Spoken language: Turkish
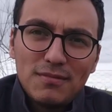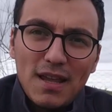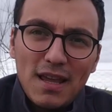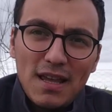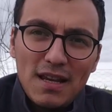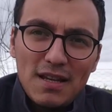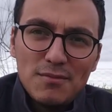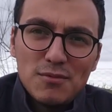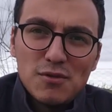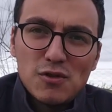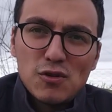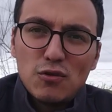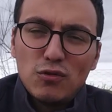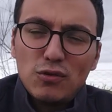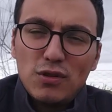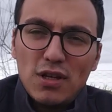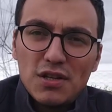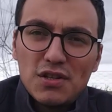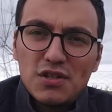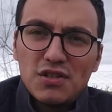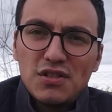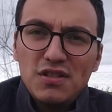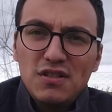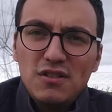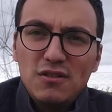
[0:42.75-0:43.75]
elimize
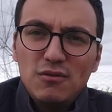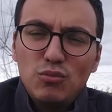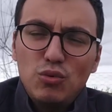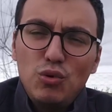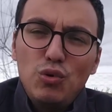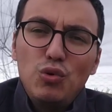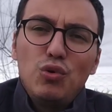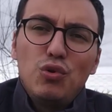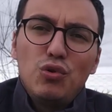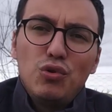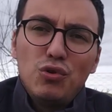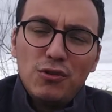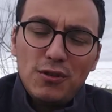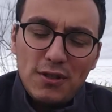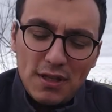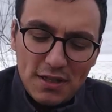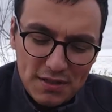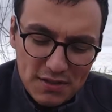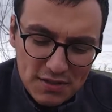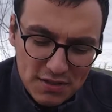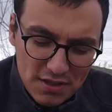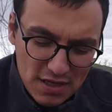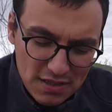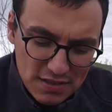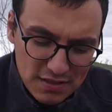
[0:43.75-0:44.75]
ulaştı. Bu ürünü
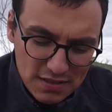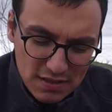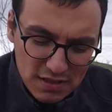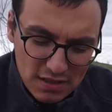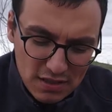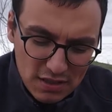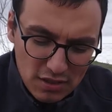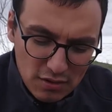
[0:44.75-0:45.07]
deneyeceğiz.